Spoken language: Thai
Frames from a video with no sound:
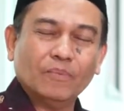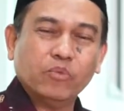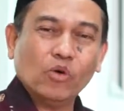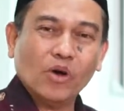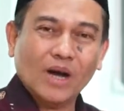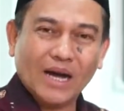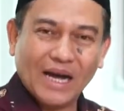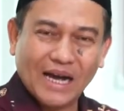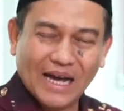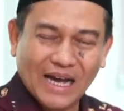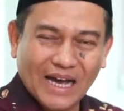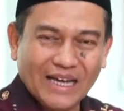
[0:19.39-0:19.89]
พ
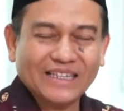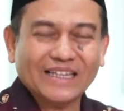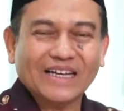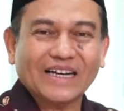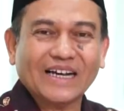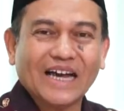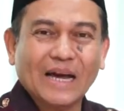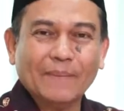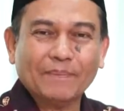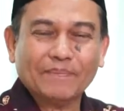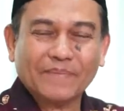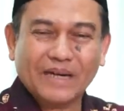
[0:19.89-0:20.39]
วกอาร์ต
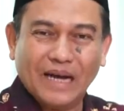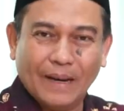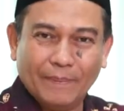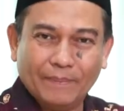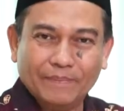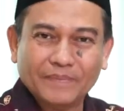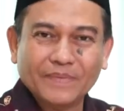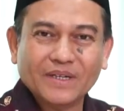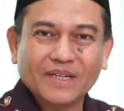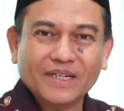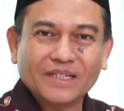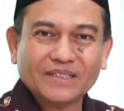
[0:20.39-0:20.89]
นะครับกับ
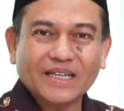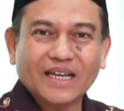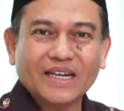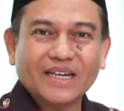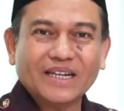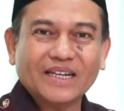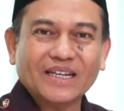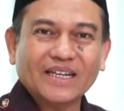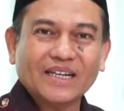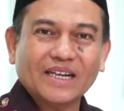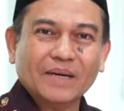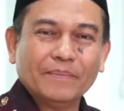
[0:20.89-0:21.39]
ท่า
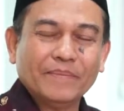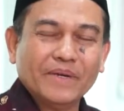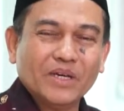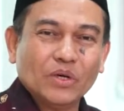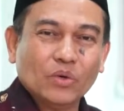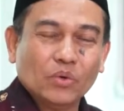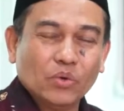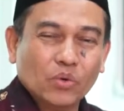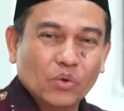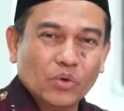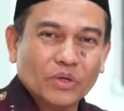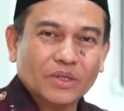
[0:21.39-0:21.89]
นนบี
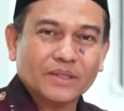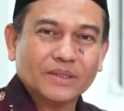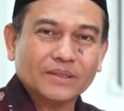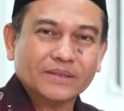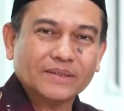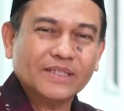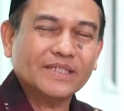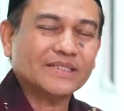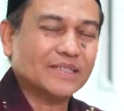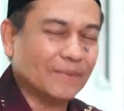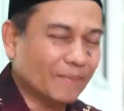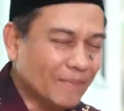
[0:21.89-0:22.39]
ฮูด
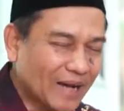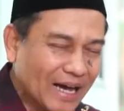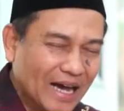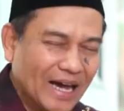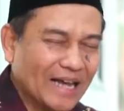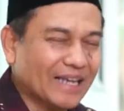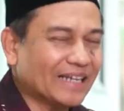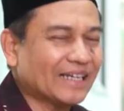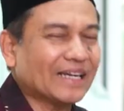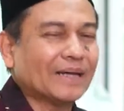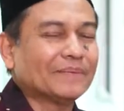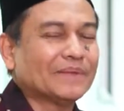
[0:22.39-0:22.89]
ที่สำ
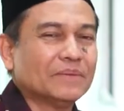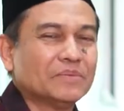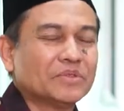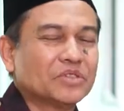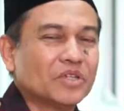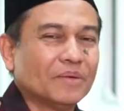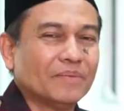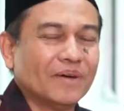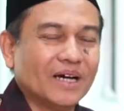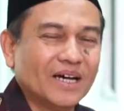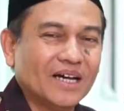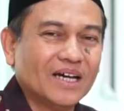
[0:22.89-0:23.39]
คัญครับท่าน
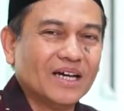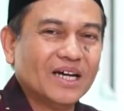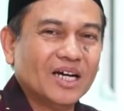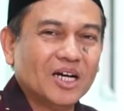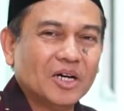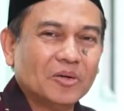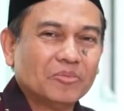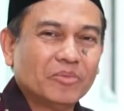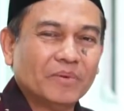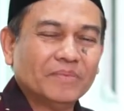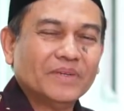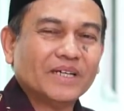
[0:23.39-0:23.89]
ผู้ชมฮะ
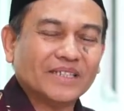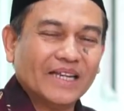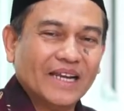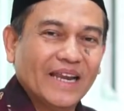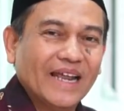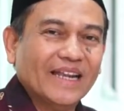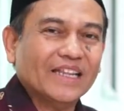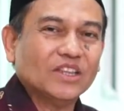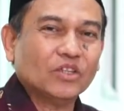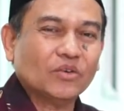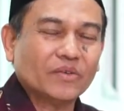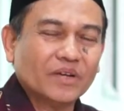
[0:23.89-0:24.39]
ผมอยากจะ
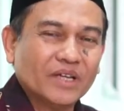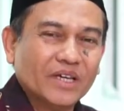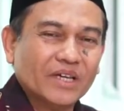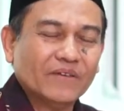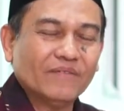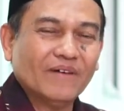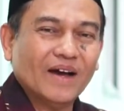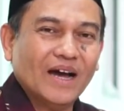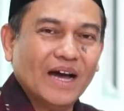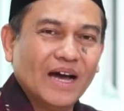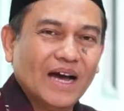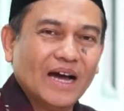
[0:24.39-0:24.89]
เน้นตรงนี้
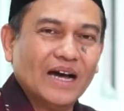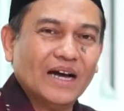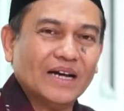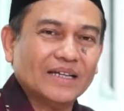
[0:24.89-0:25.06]
ว่า